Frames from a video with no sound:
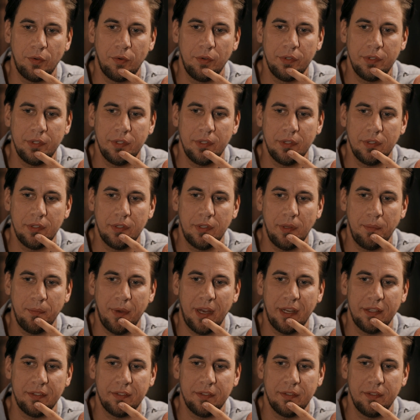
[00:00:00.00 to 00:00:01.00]
schon die
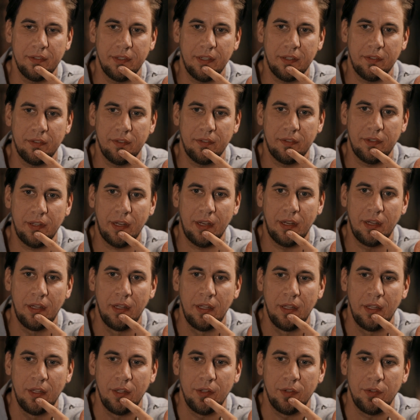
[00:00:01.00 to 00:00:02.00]
meisten, dass es da
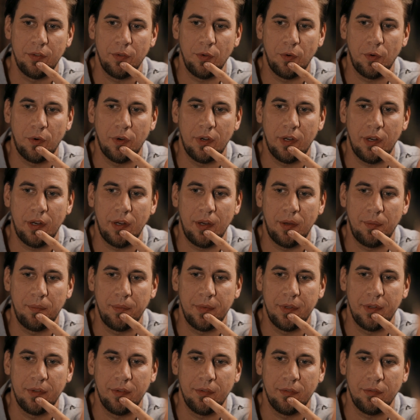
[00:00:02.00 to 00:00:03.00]
so
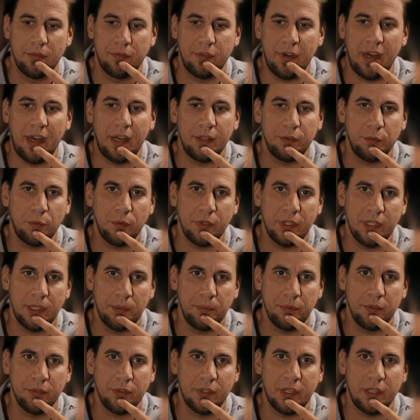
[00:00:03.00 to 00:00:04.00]
ähm, Warnungen
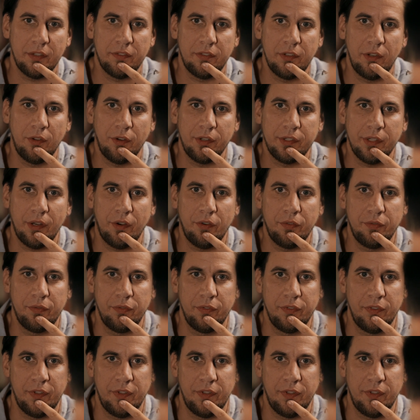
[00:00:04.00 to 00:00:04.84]
gibt oder dass die Leute auf